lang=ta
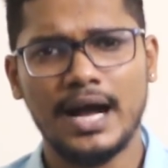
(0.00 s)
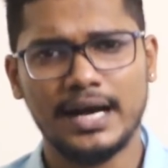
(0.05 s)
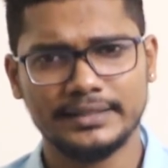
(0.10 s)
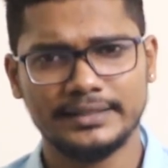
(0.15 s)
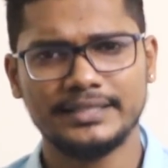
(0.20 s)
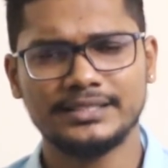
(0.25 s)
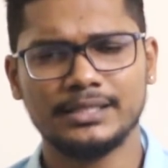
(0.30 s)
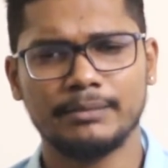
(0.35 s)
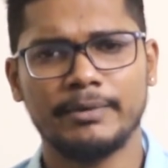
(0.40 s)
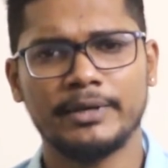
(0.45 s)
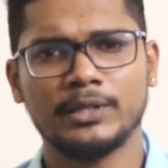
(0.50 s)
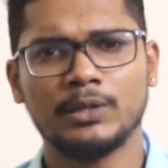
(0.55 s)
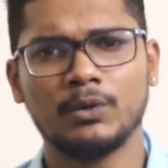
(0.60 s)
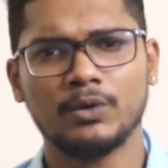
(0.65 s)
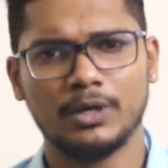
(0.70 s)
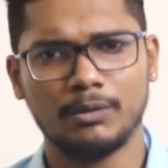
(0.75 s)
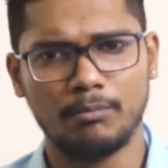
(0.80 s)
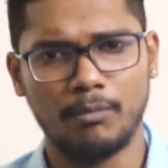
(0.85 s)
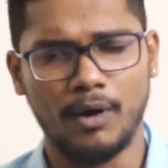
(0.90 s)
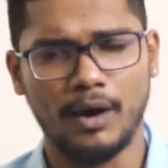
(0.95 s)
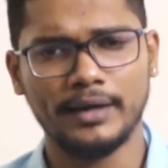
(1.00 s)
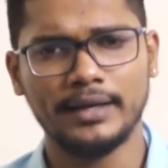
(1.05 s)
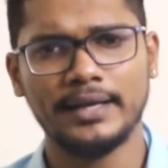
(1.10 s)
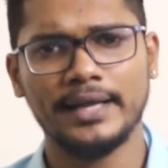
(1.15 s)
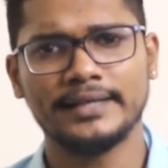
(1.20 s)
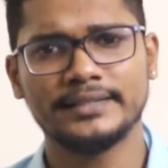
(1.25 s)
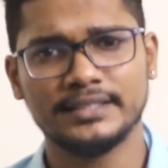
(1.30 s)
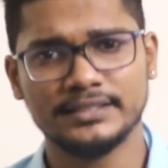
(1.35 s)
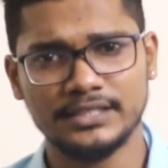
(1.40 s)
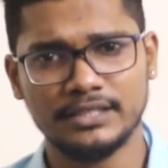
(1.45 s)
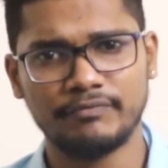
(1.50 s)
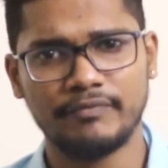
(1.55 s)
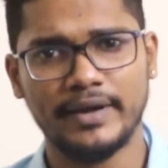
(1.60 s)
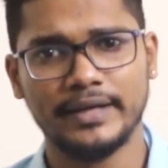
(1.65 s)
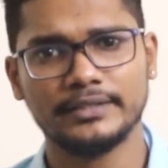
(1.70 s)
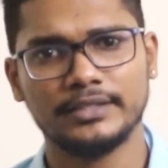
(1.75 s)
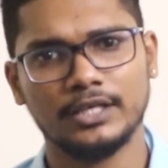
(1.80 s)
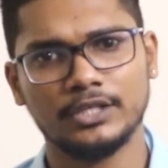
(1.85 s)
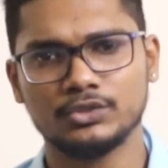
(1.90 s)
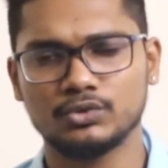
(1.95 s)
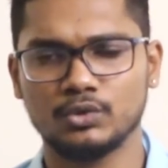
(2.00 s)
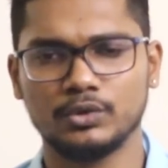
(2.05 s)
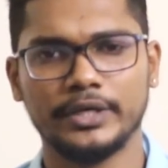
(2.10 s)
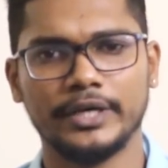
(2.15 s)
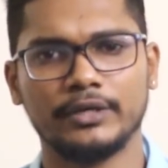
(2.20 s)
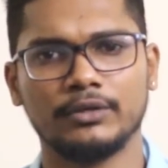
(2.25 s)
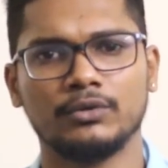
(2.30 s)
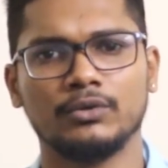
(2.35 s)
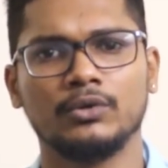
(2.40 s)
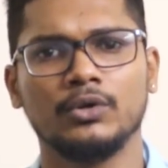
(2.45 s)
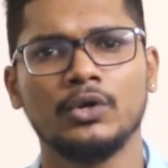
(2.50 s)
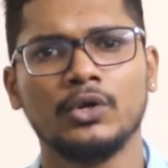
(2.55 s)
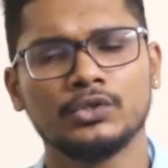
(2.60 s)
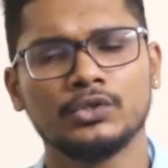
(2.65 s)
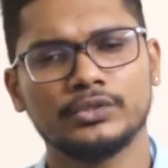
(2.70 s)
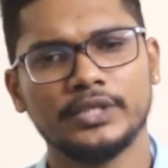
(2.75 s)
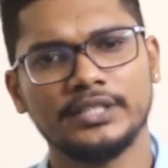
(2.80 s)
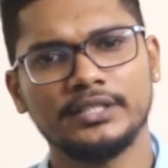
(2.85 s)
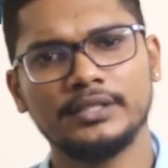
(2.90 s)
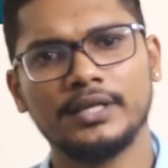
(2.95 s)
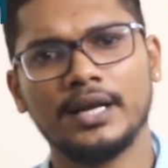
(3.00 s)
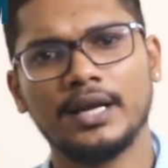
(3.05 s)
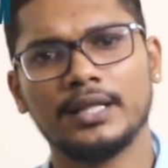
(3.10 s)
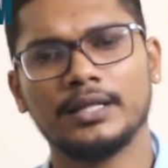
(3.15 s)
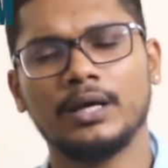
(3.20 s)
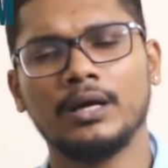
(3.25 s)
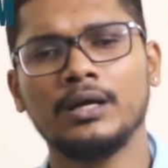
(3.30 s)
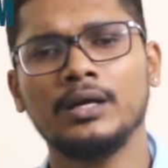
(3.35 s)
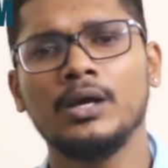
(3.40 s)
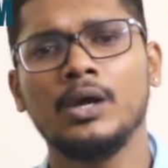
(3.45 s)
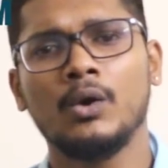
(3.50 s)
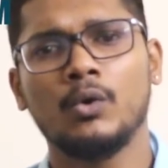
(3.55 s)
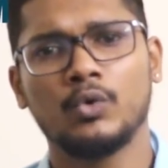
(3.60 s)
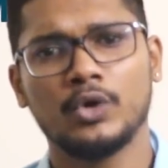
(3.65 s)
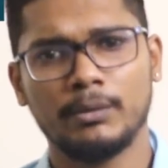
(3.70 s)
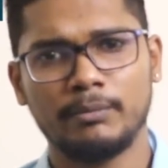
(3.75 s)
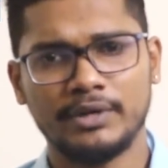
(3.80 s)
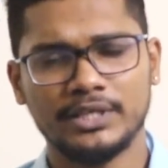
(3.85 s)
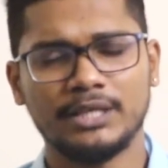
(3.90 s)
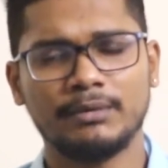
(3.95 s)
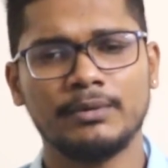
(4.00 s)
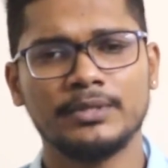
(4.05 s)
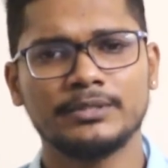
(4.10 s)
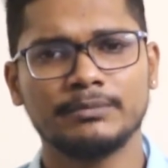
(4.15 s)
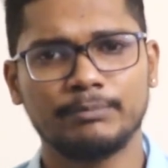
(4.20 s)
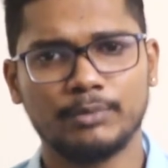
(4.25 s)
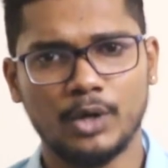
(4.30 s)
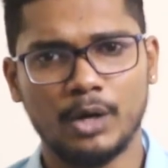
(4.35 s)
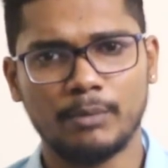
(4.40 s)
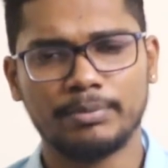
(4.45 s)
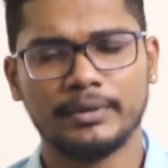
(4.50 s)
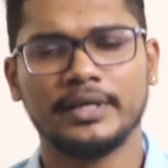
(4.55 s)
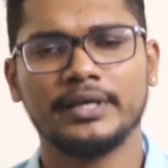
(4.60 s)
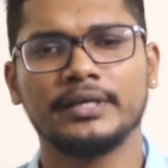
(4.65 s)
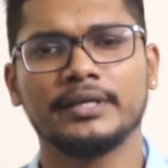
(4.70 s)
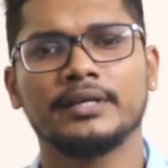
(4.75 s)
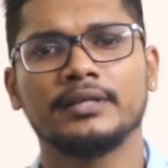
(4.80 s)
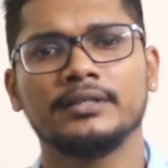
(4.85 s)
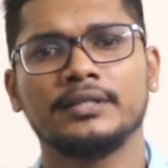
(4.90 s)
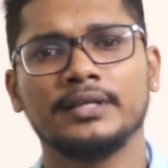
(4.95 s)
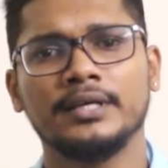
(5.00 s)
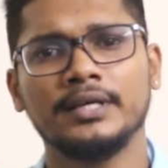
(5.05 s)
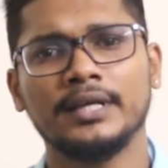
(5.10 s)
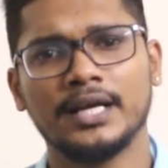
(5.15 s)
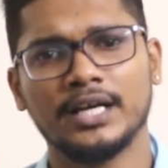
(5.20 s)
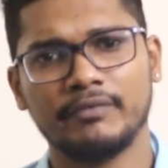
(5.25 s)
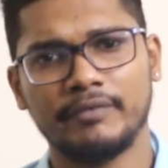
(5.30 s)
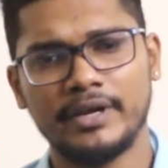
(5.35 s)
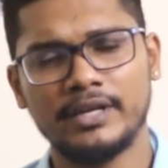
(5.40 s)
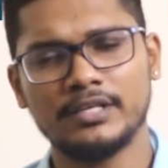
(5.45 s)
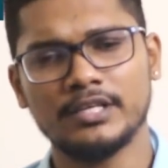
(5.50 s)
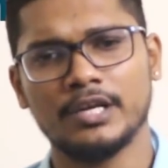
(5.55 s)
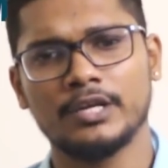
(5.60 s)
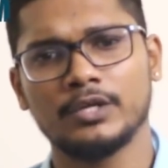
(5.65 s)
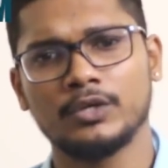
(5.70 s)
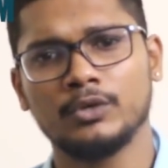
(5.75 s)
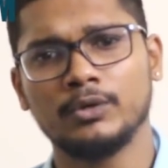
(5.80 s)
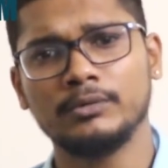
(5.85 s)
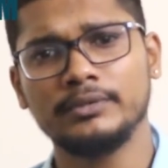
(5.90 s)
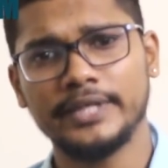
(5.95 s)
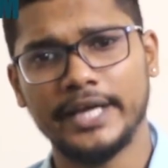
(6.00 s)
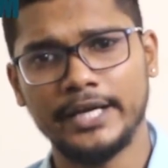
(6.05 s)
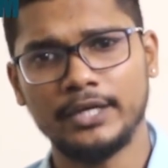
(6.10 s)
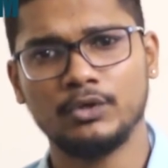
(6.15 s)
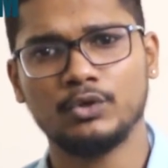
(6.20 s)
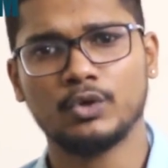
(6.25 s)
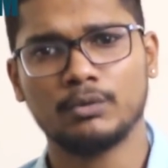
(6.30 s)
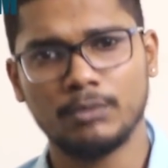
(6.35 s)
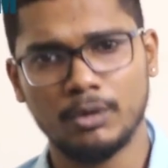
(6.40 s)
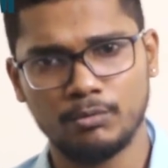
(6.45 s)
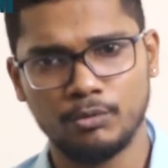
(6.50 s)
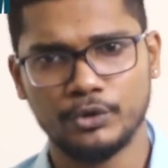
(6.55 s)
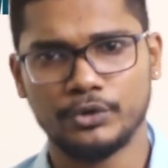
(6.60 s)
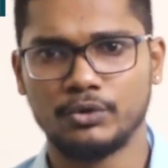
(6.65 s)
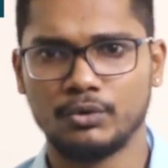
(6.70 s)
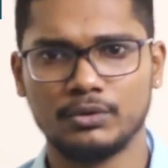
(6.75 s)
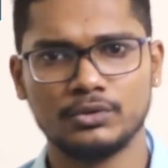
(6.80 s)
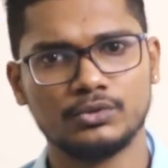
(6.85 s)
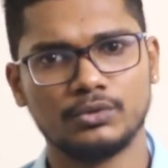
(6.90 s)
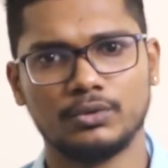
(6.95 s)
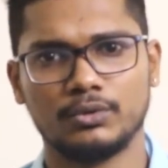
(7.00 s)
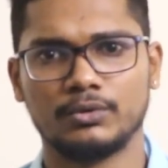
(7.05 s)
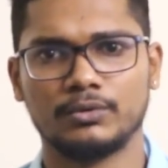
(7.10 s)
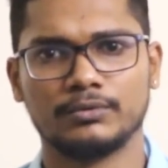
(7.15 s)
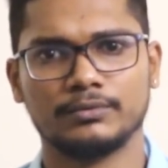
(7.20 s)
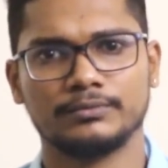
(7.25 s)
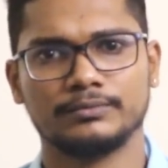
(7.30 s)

அதே சமயத்தில் உங்கள் பாடியில் எக்ஸசைஸ் ஃபேட் தான் ஸ்டோர் ஆகிருக்கும் ஸோ இதனால தான் உங்கள் மெட்டபிலிசம் ப்ராப்பராக இருக்கிறதுக்கு நாங்கள் வெயிட் ட்ரெயினிங்கும் டயட்டும் ரொம்ப முக்கியம்னு சொல்கிறோம்